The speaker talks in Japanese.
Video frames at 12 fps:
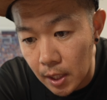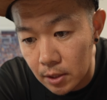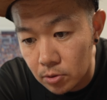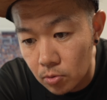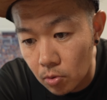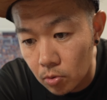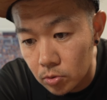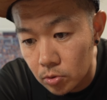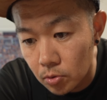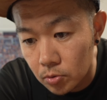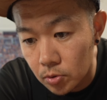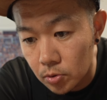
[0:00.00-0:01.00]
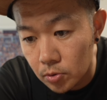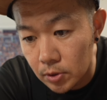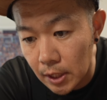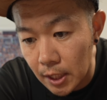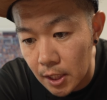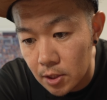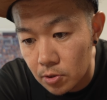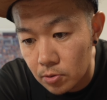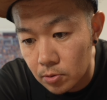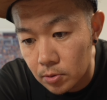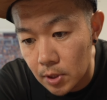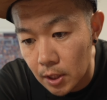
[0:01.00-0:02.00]
アルコール度数
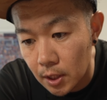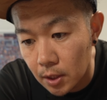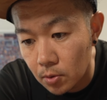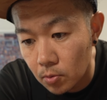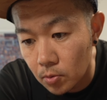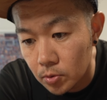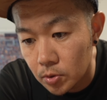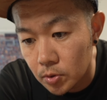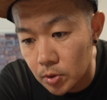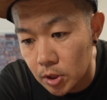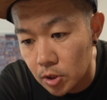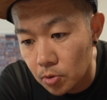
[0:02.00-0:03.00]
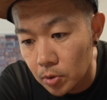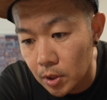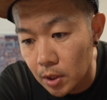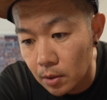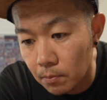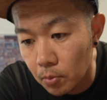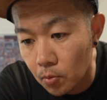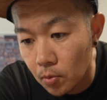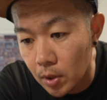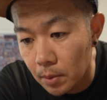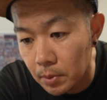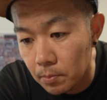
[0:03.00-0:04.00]
77度を有し除菌防
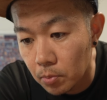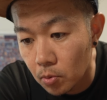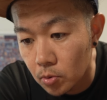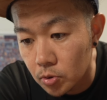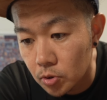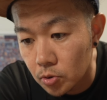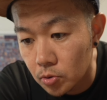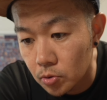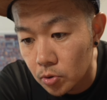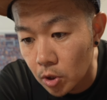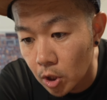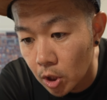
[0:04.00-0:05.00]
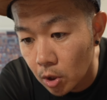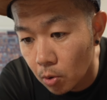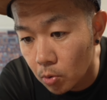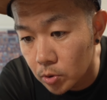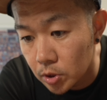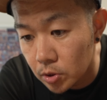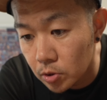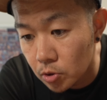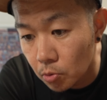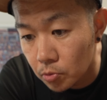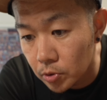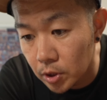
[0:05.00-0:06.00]
カビ防臭保湿
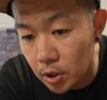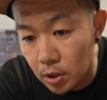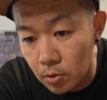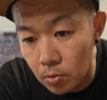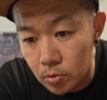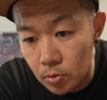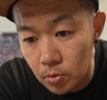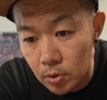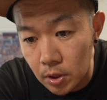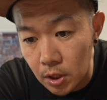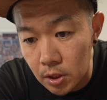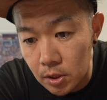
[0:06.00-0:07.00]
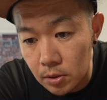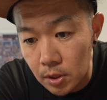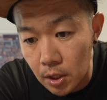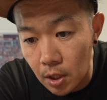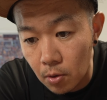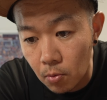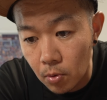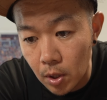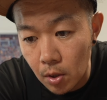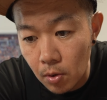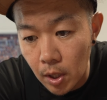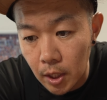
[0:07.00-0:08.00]
食品保存に優れた効
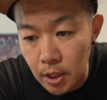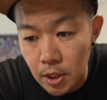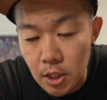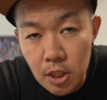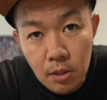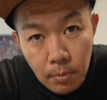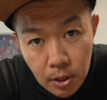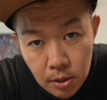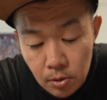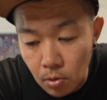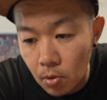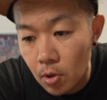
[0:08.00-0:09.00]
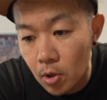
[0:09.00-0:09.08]
果を発揮しますと